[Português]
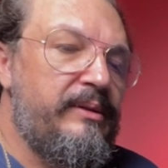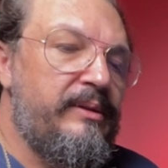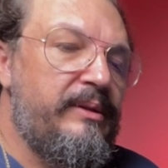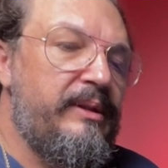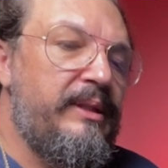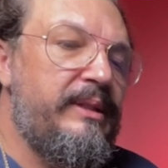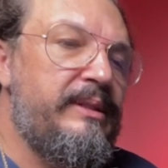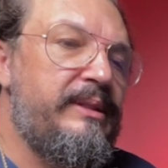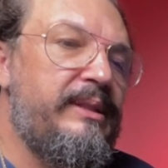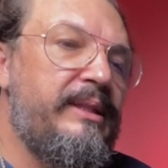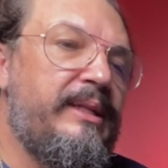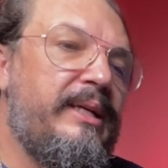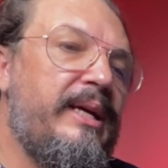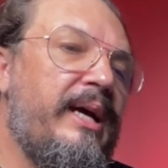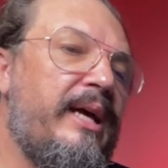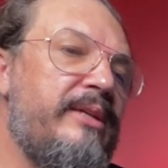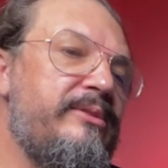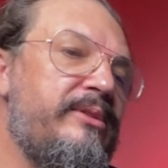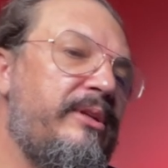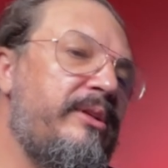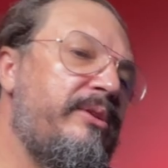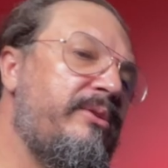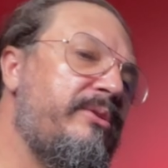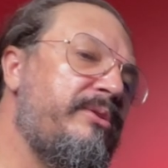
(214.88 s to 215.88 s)
Nesse
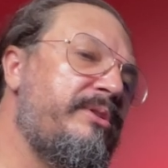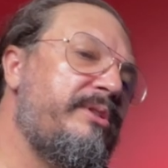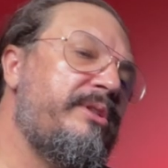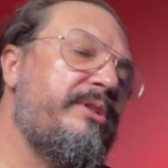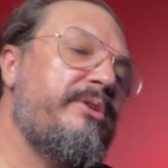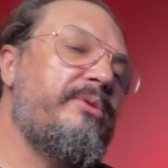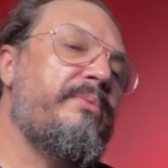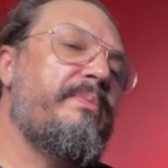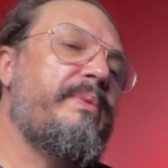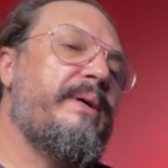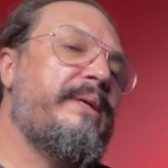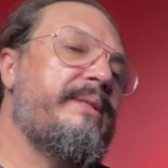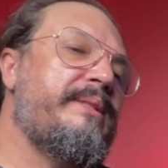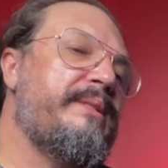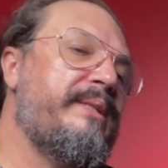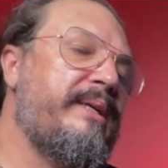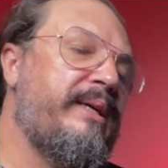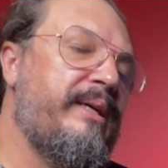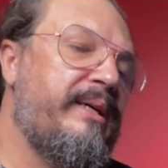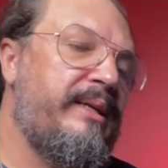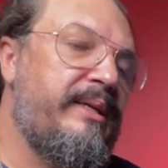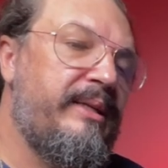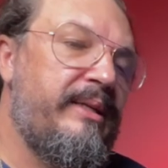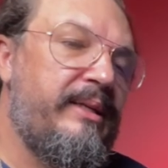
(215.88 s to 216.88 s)
caso ele conseguiu
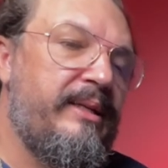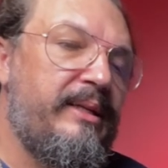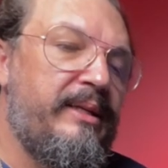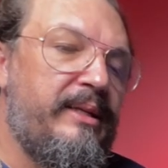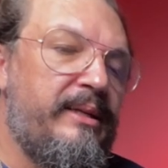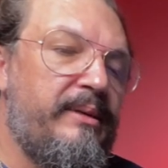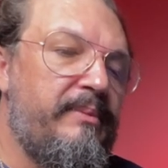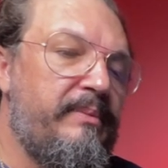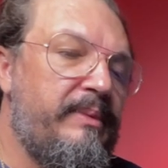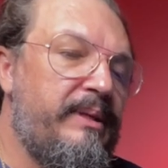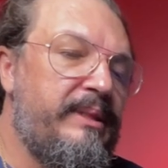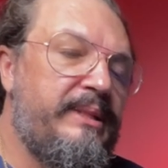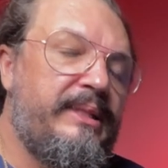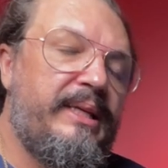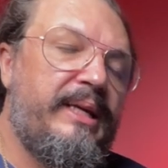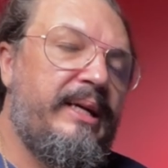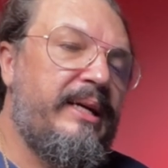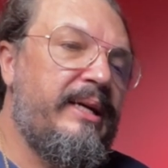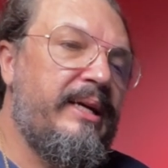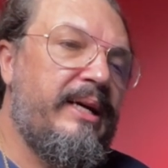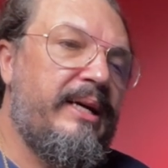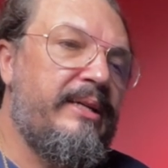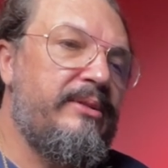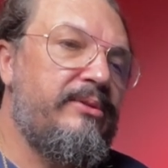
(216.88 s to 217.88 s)
passar. Mas tem
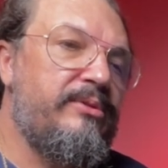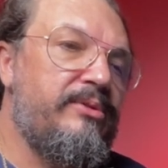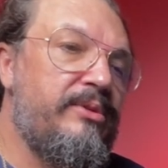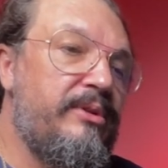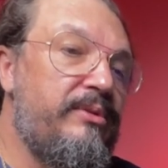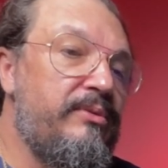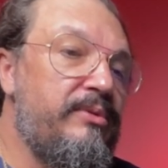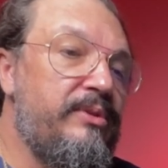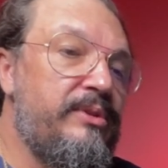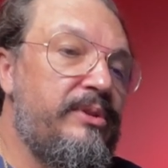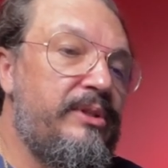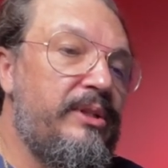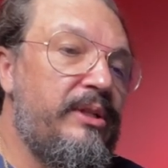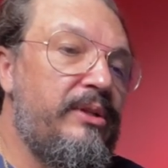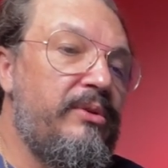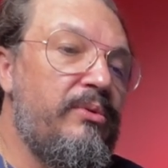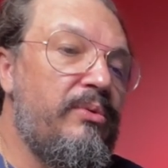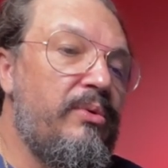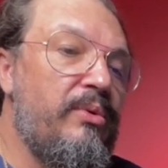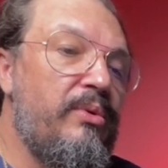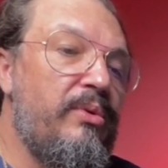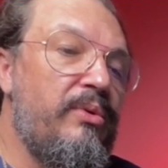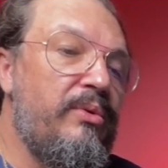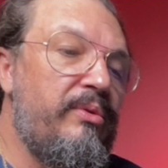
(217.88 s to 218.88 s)
casos que você não
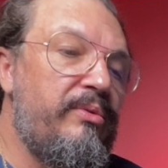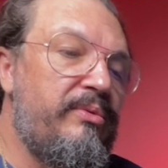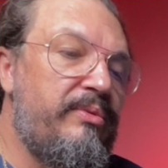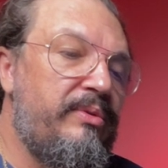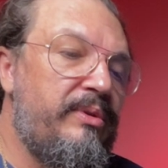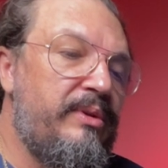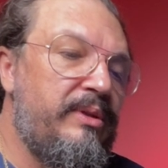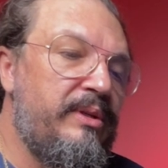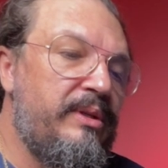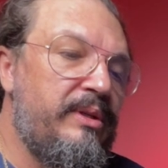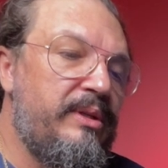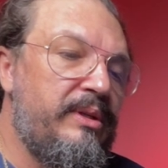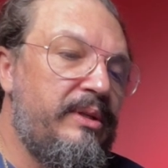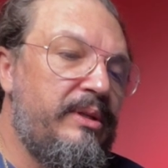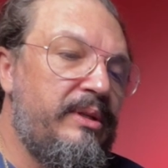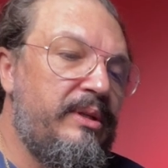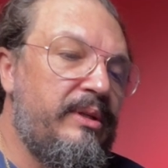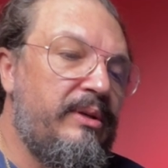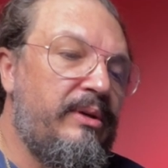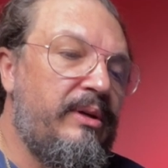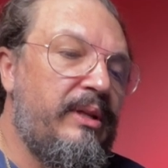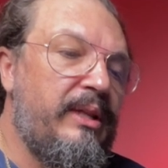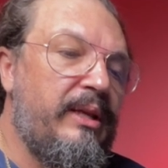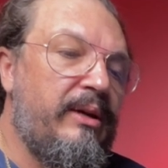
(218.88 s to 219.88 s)
ouve.
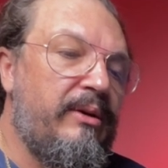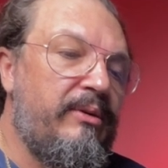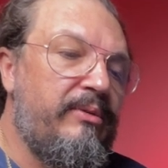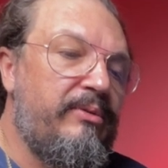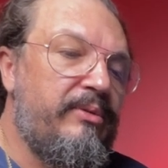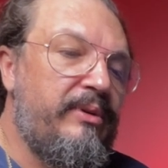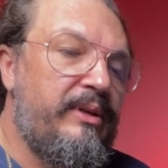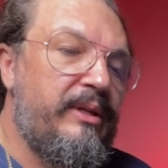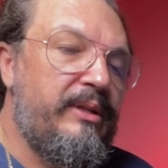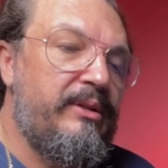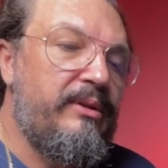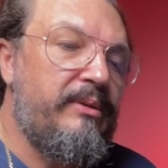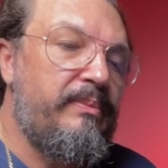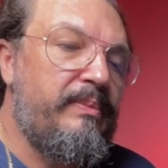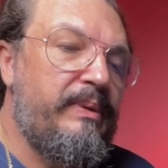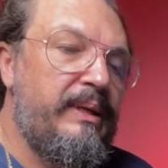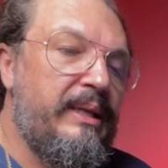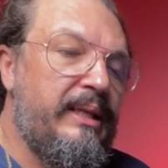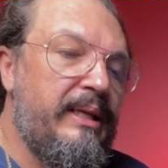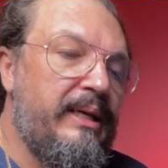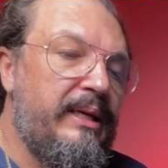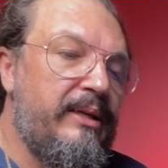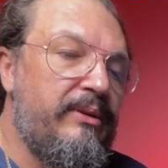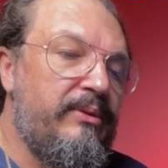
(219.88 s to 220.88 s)
Olha lá, foi
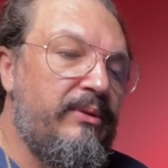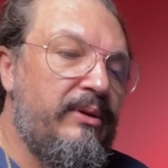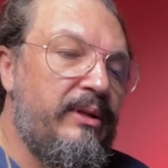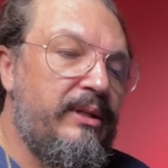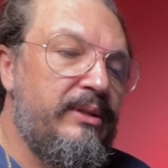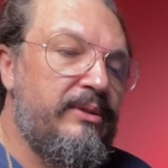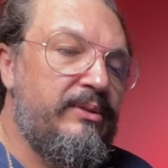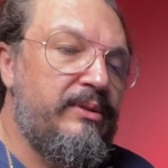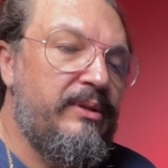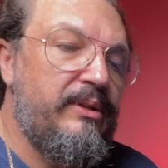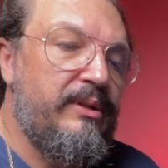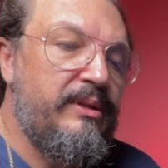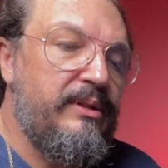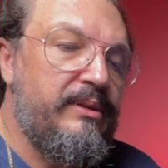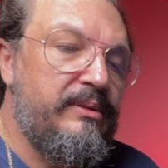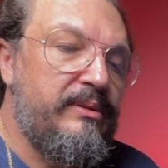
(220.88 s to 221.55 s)
atropelado, olha só.